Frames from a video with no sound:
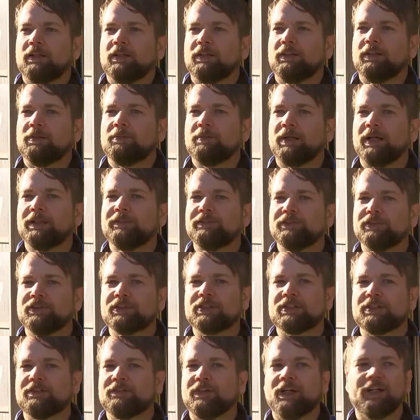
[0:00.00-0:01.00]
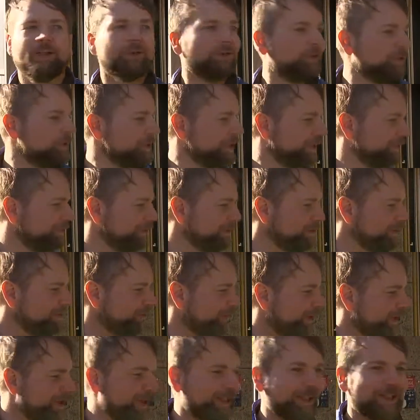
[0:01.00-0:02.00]
Äh, mein Fürstenwalde, unser
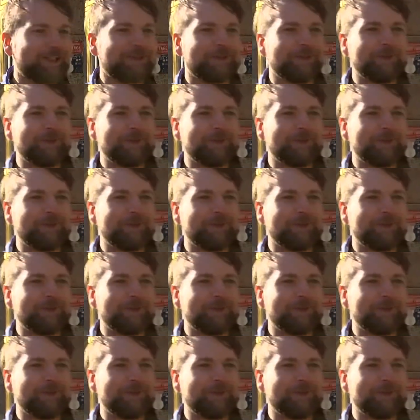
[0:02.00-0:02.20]
Fürstenwalde der